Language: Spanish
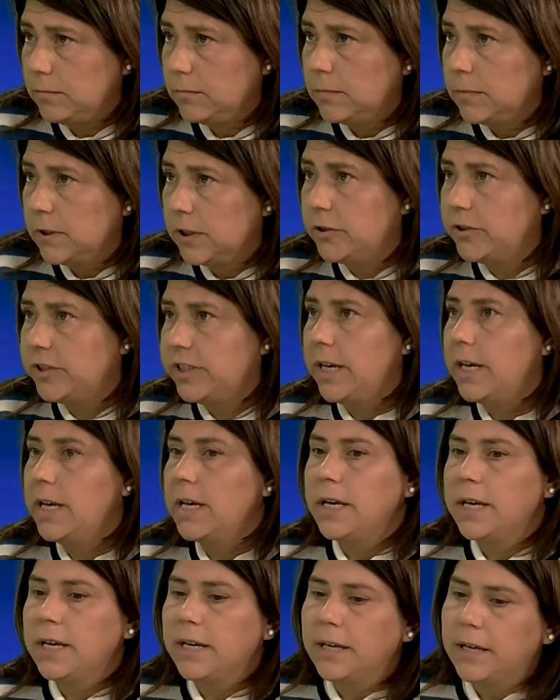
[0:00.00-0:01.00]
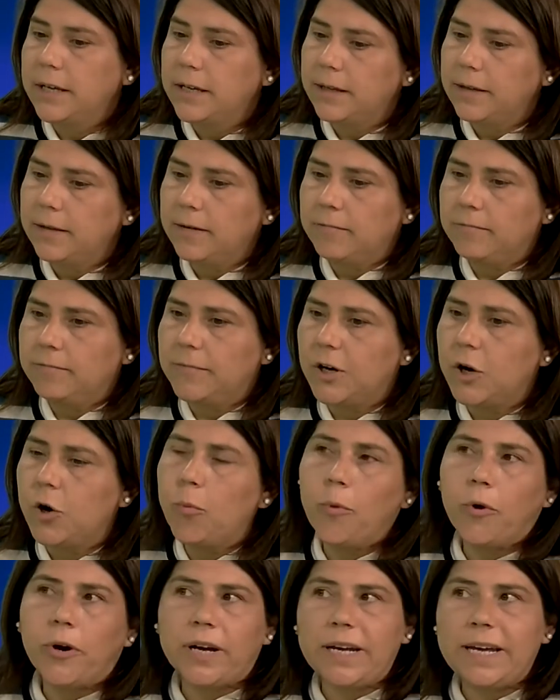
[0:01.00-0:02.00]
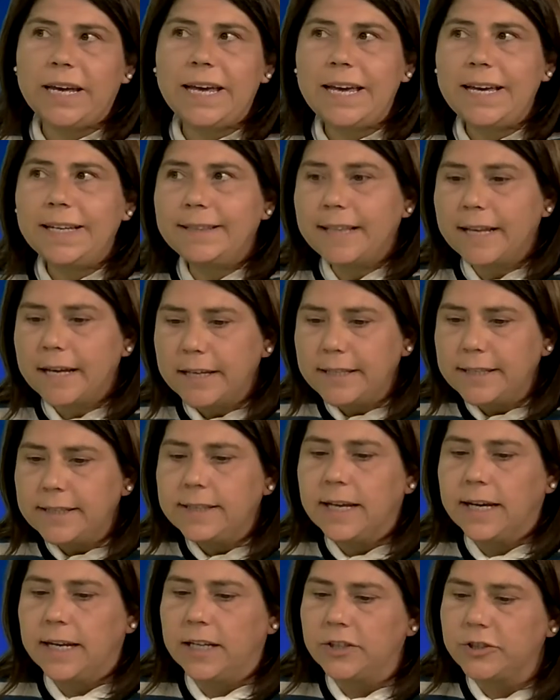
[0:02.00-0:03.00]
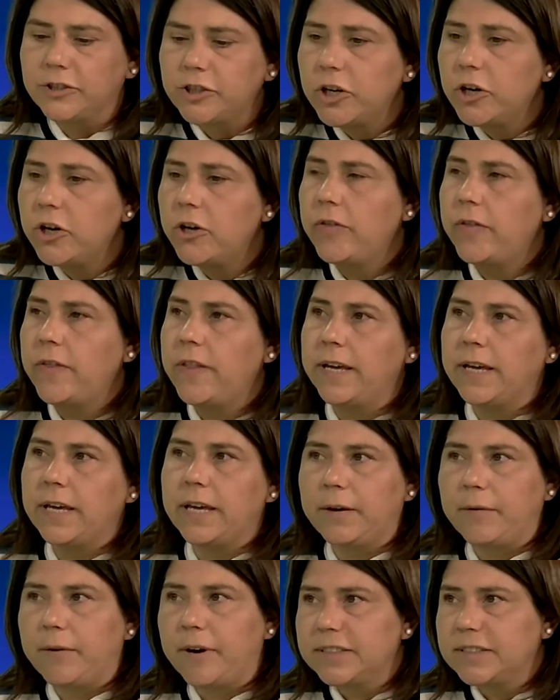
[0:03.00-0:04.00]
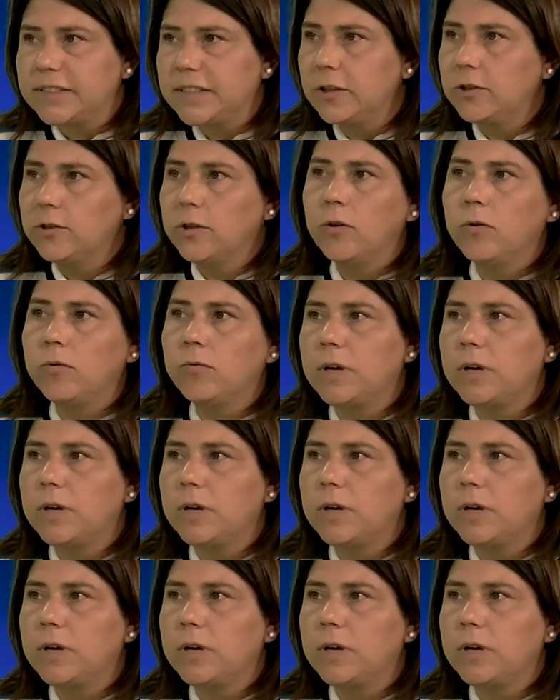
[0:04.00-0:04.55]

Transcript: Entonces, como que esta instalación de que va a ser todo un